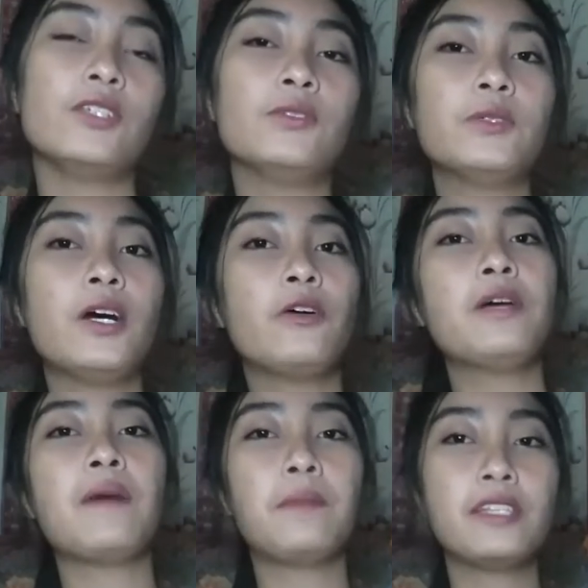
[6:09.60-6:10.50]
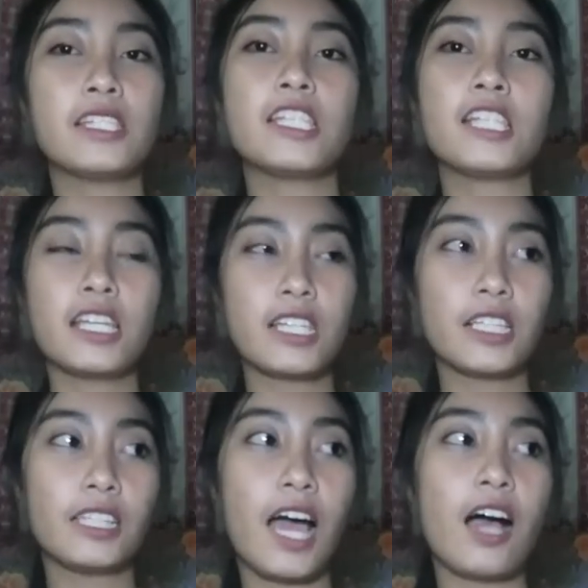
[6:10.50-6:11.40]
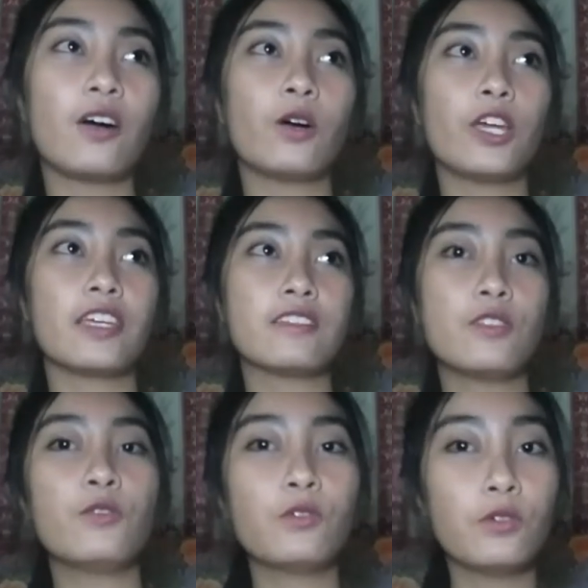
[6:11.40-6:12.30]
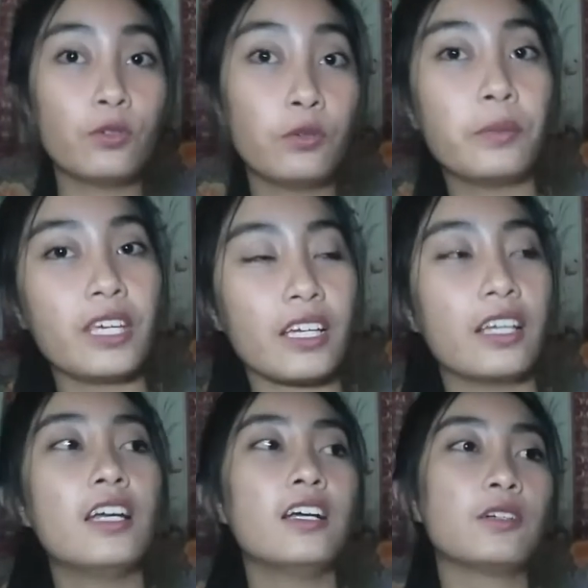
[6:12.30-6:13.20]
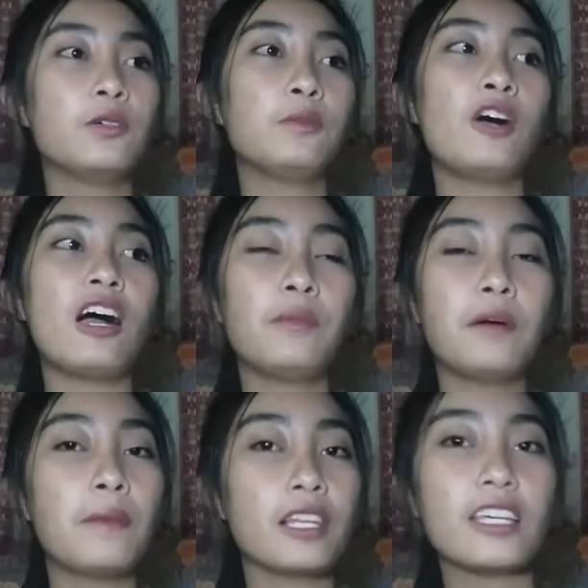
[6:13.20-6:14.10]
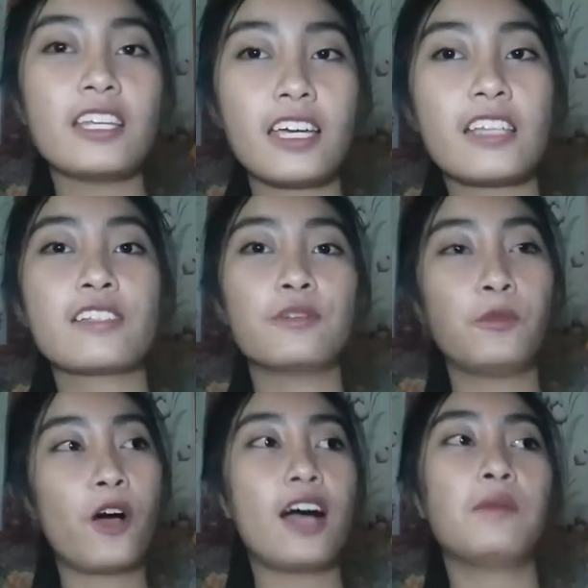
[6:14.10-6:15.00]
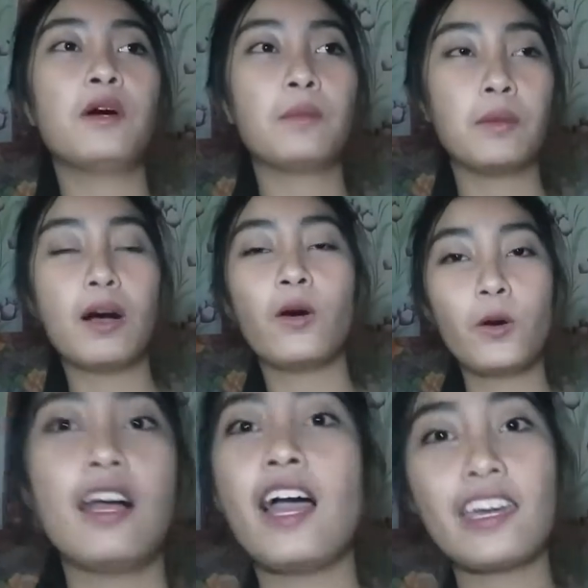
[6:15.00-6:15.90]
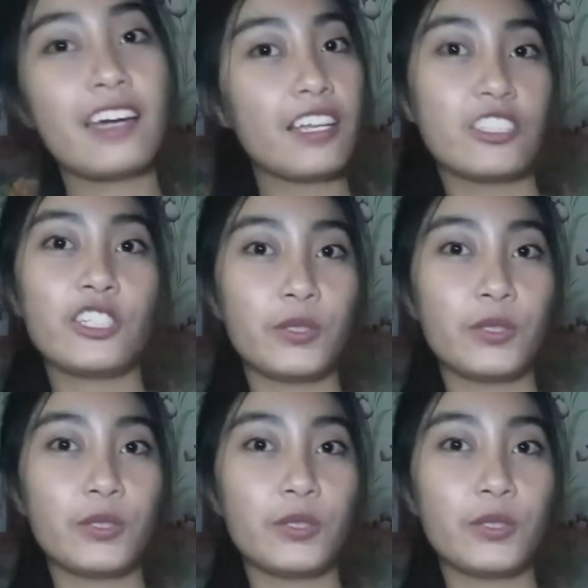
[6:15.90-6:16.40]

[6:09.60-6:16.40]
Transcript: yung una ko napapansin sa isang tao is yung grooming. Kung mukha ka bang malinis, kung mukha ka bang mabango. I got